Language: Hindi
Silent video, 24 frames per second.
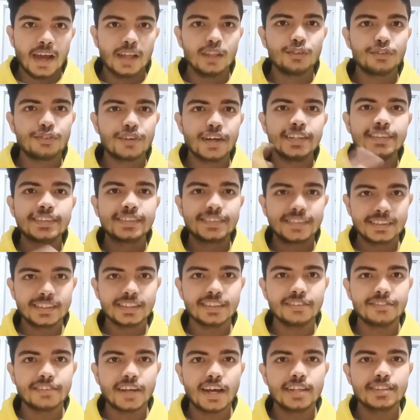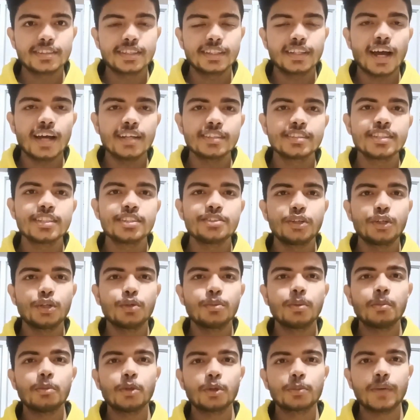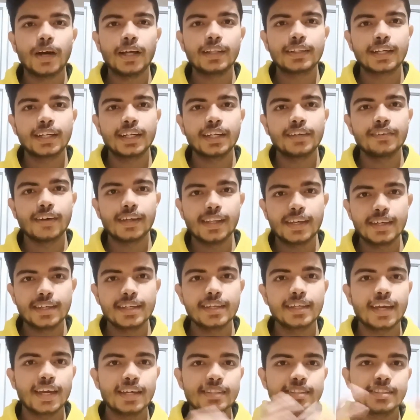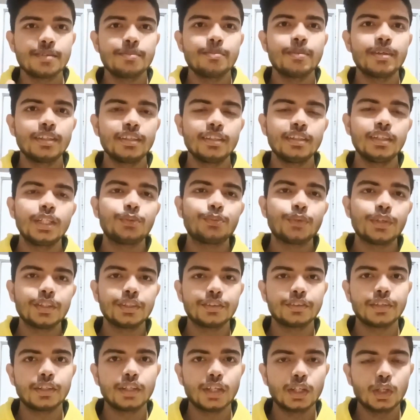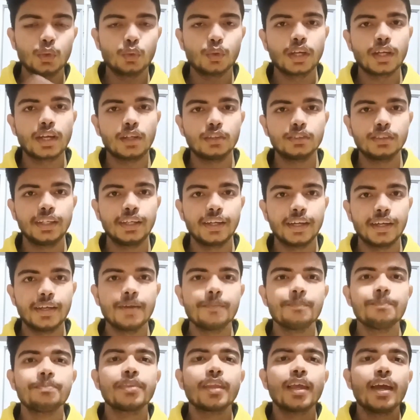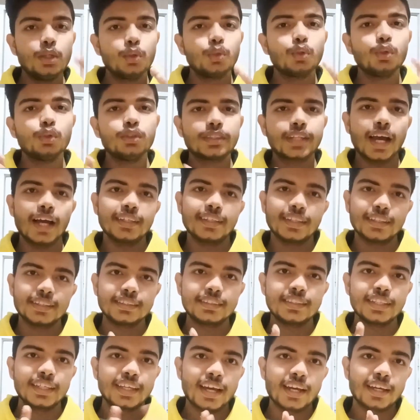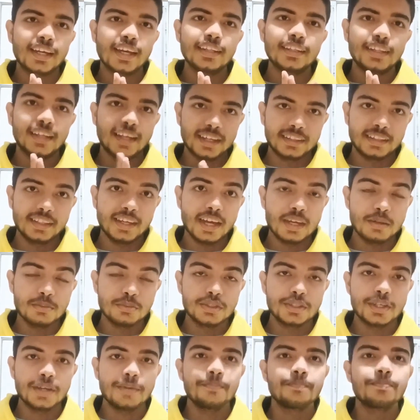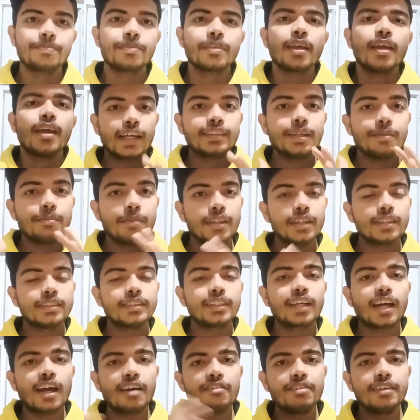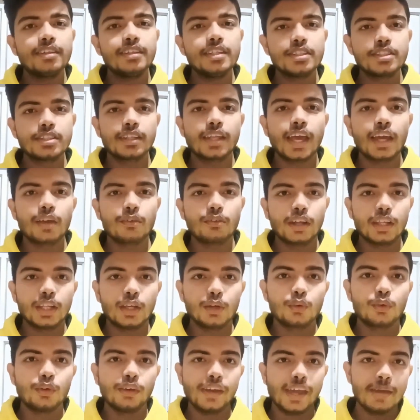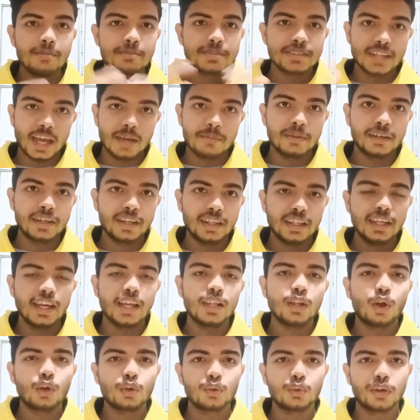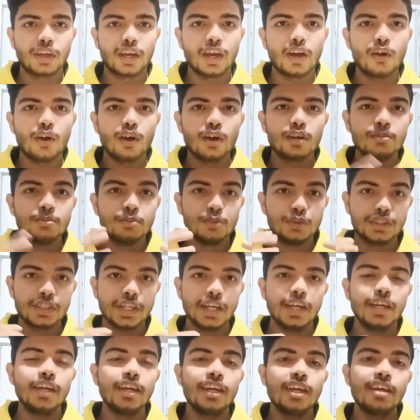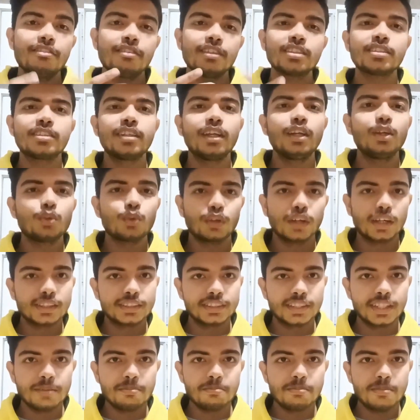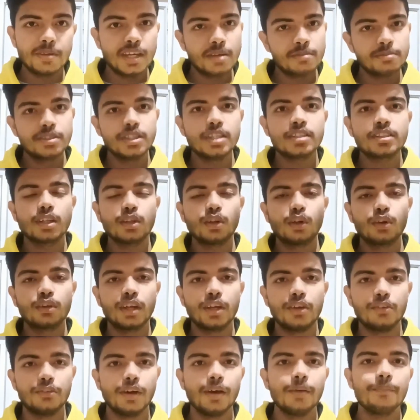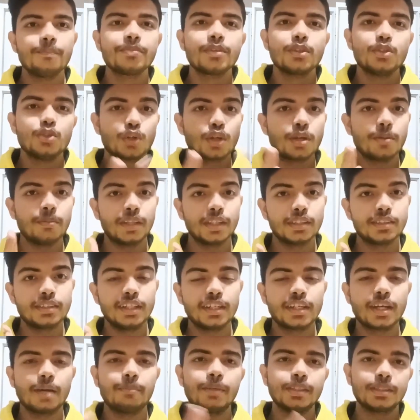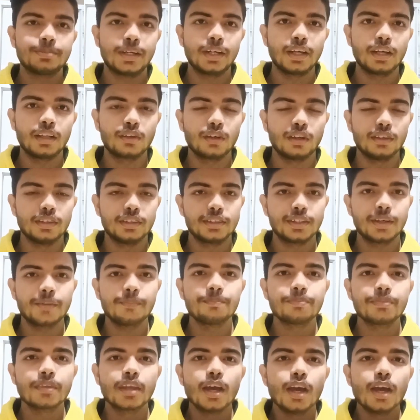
हेलो फ्रेंड्स दिस इज अवनाश एंड आज की इस वीडियो में हम लोग बात करने वाले हैं कि कैसे मेरी नीट 2022 की काउंसलिंग गई न्यू रूल्स के आ जाने से क्या क्या दिक्कतें आई मुझे कैसे मेरे से काफी नीचे रैंक वाले को एम्स लाइब्रेरी अलॉट हो गया और मुझे इवन स्टेट कोटा से पीएमसीएच अलॉट नहीं हुआ जो कि मेरे स्टेट का बेस्ट मेडिकल कॉलेज है